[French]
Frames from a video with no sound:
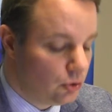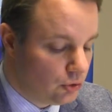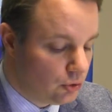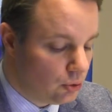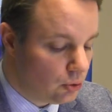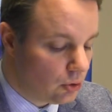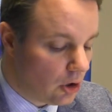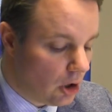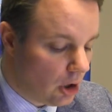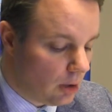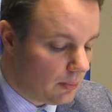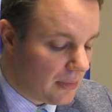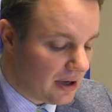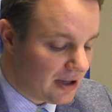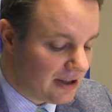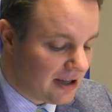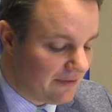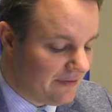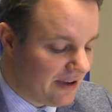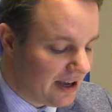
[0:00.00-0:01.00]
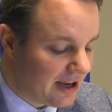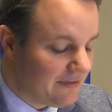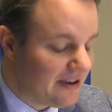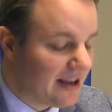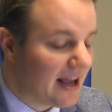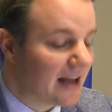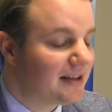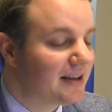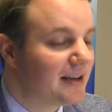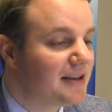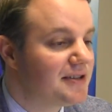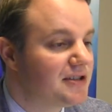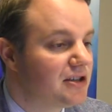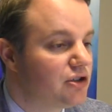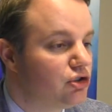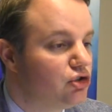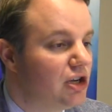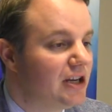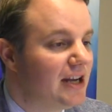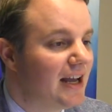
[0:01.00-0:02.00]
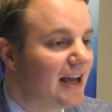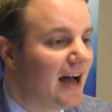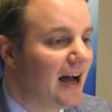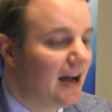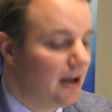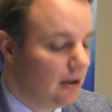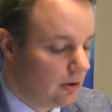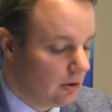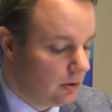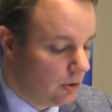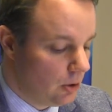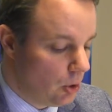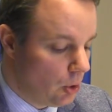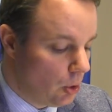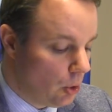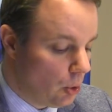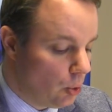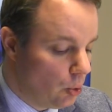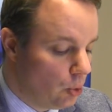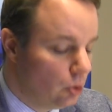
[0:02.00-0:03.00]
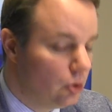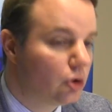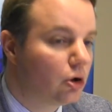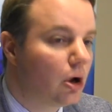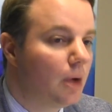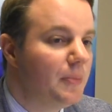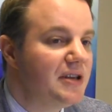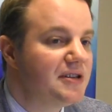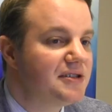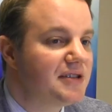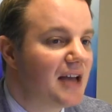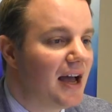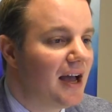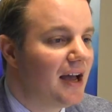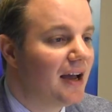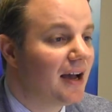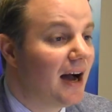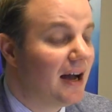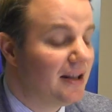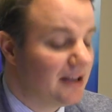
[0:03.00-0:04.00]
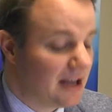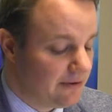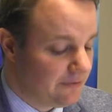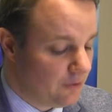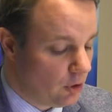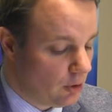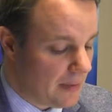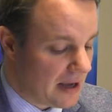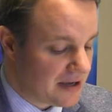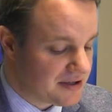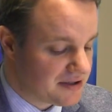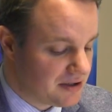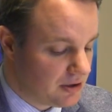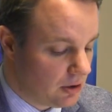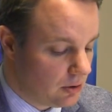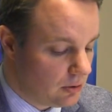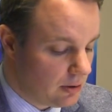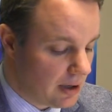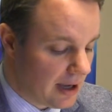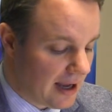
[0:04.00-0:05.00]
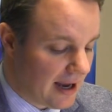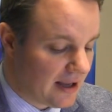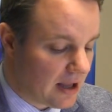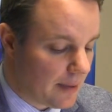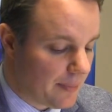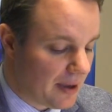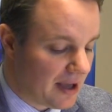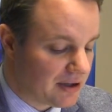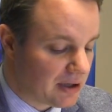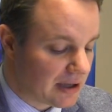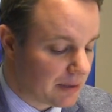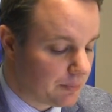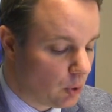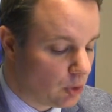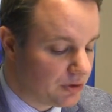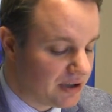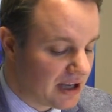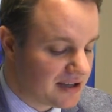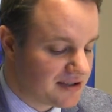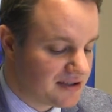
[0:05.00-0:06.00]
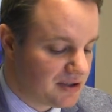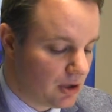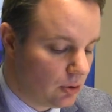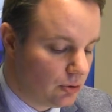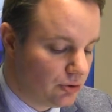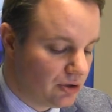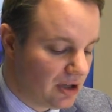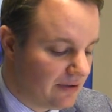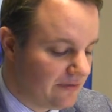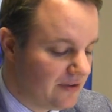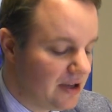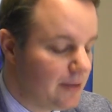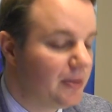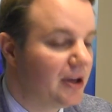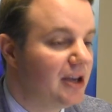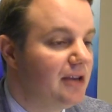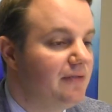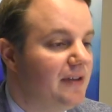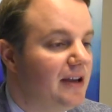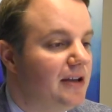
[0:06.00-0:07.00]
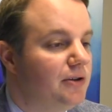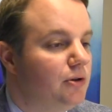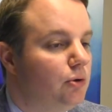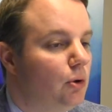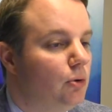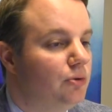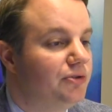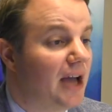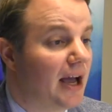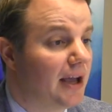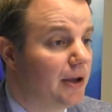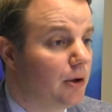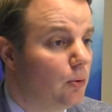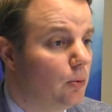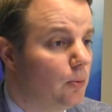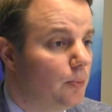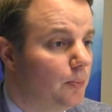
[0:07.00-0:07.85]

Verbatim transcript: tout comme la vérificatrice générale ou le commissaire à l'information et à la protection de la vie privée de l'Ontario.